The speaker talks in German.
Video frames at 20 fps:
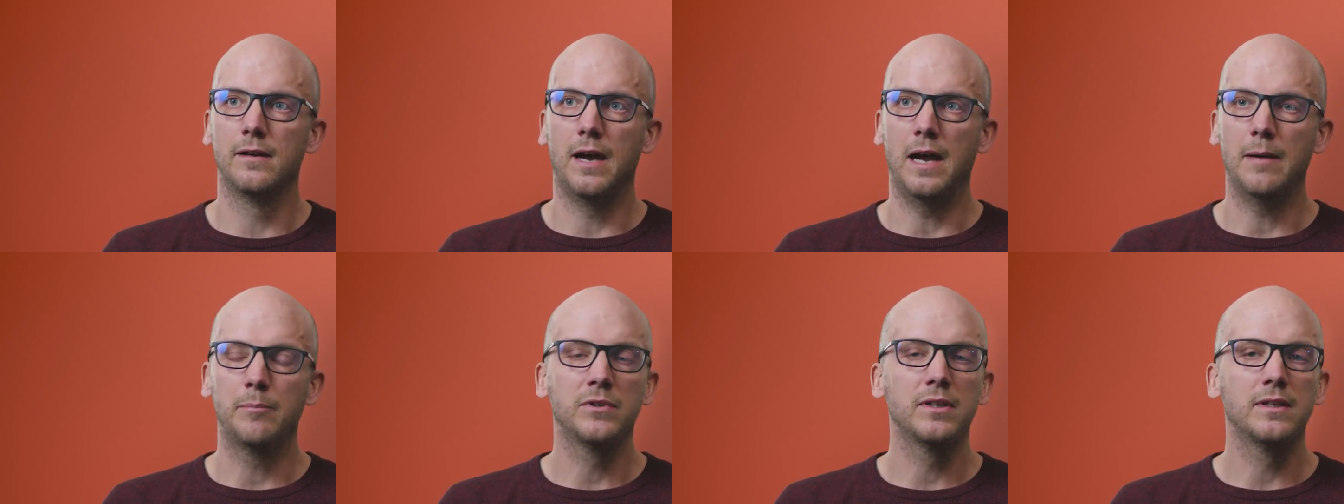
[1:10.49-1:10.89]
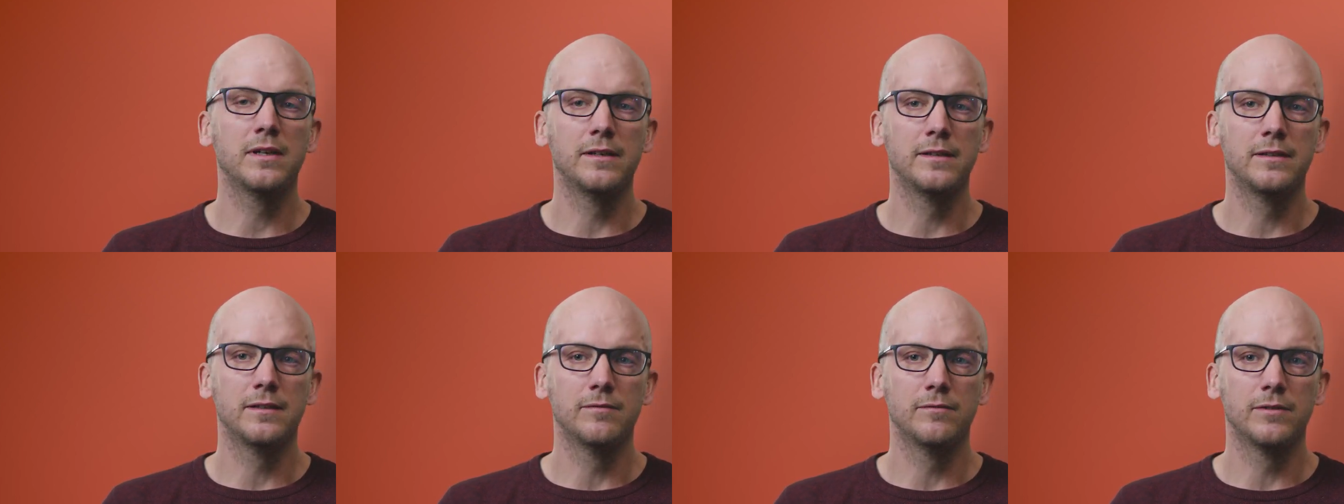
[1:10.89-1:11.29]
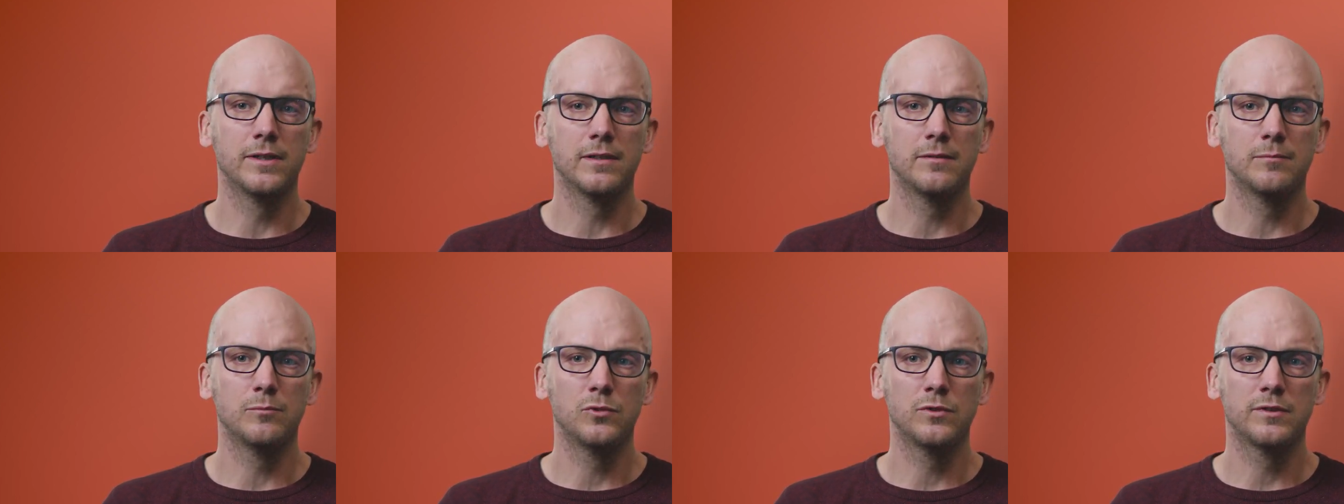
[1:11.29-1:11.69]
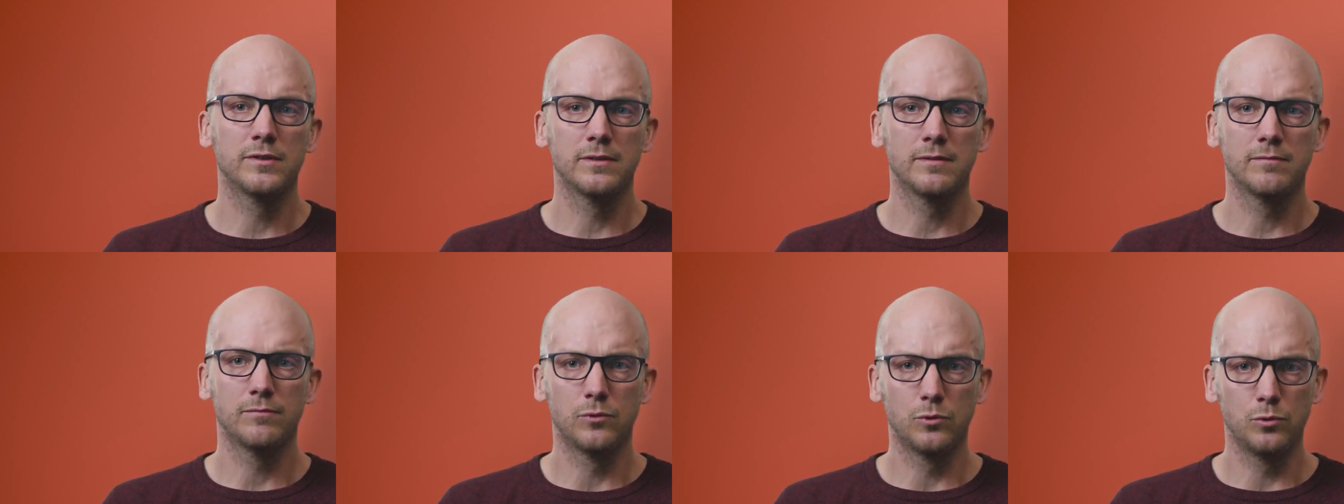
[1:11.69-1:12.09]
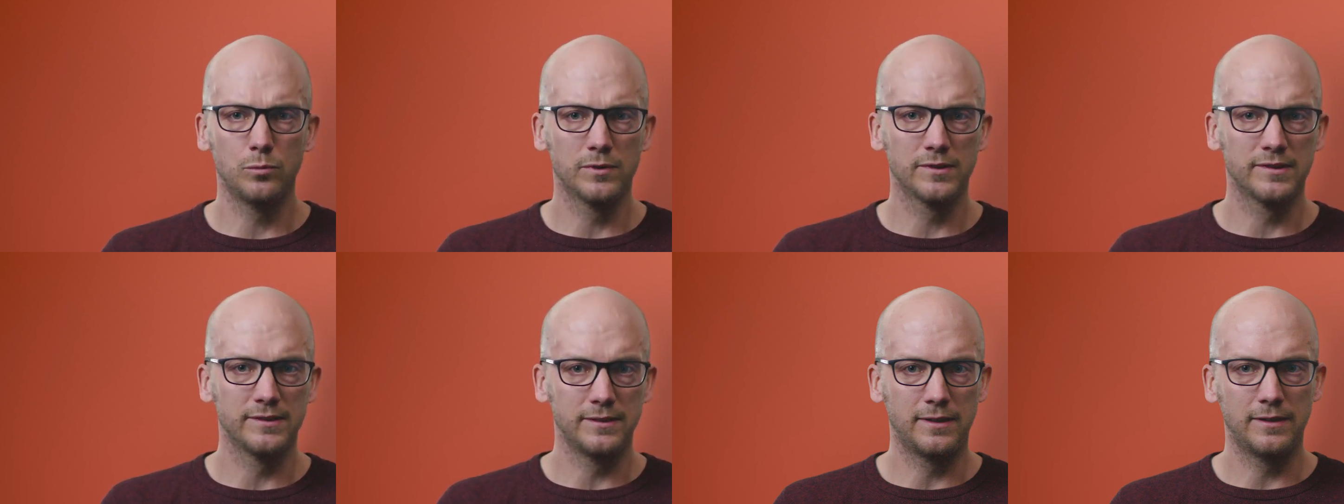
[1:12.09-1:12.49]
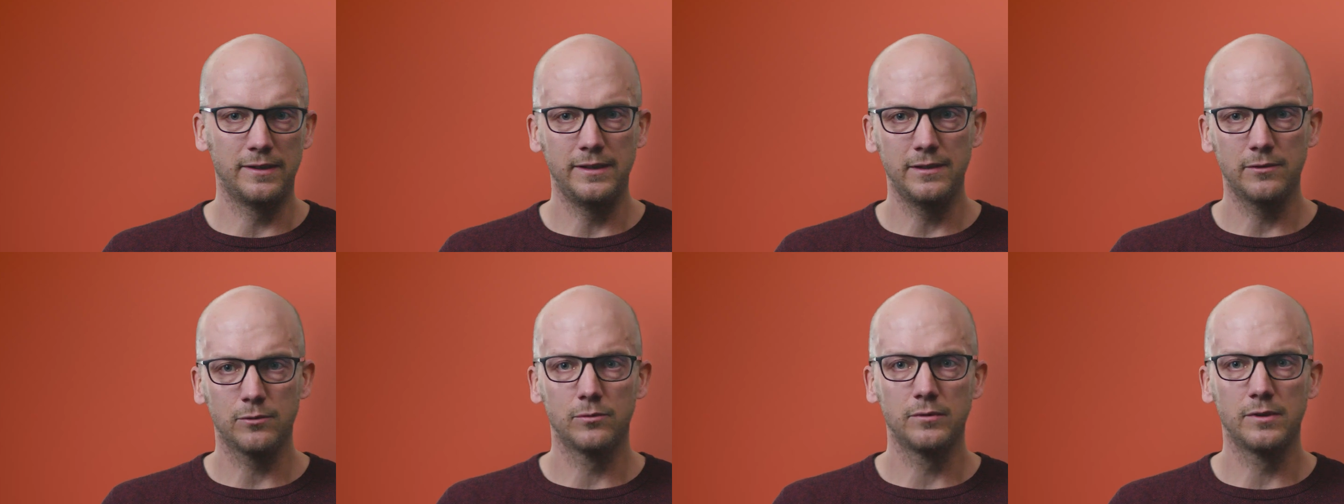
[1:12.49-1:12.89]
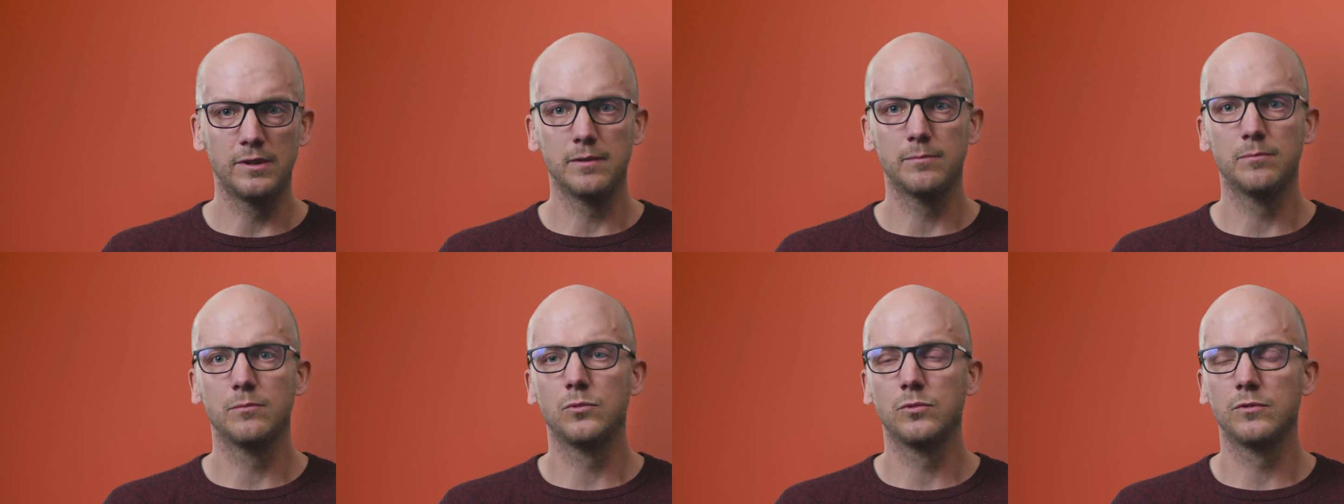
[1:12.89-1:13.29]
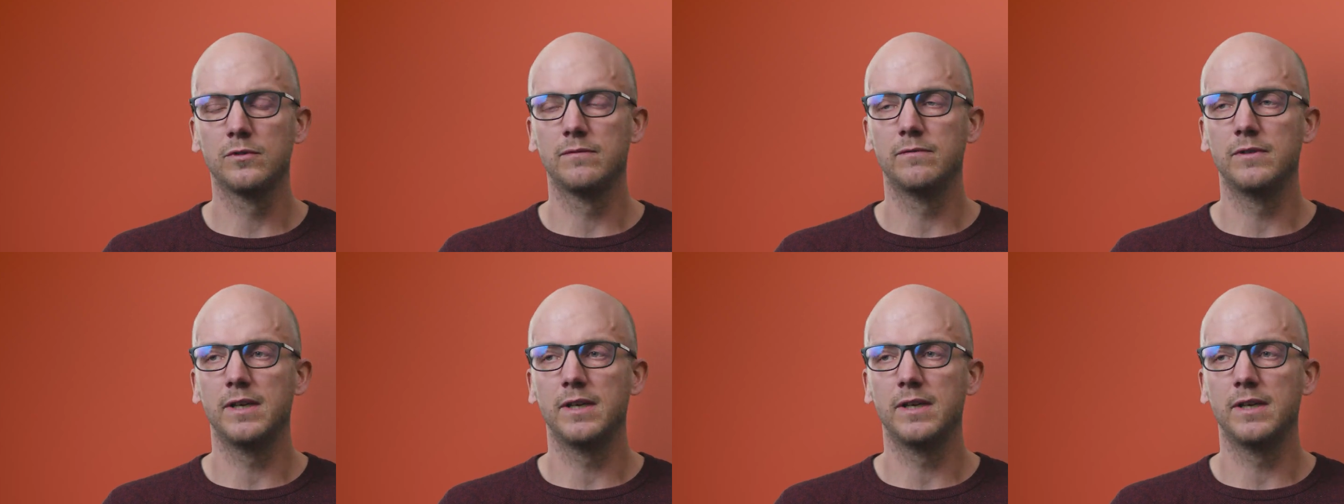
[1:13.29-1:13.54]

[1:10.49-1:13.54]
abgeglichen werden müssen, worüber es eine Klärung geben muss,